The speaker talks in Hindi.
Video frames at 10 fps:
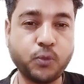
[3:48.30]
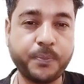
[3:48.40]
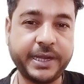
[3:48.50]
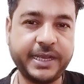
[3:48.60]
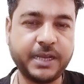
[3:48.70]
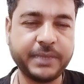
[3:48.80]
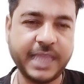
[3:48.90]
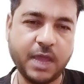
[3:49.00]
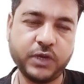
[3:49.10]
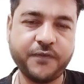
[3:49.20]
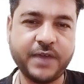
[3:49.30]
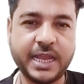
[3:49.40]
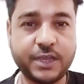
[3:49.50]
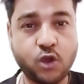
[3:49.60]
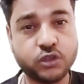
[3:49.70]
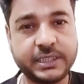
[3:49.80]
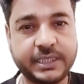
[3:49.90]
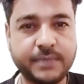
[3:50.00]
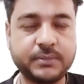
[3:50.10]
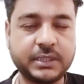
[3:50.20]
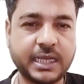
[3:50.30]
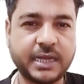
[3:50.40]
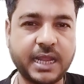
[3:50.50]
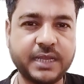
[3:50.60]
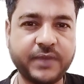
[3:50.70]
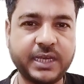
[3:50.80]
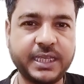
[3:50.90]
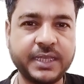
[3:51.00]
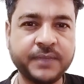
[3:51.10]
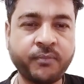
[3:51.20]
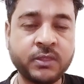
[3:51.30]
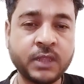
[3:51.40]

कि सुपर एट में क्या होने वाला है कौन सी टीम टकराने वाली है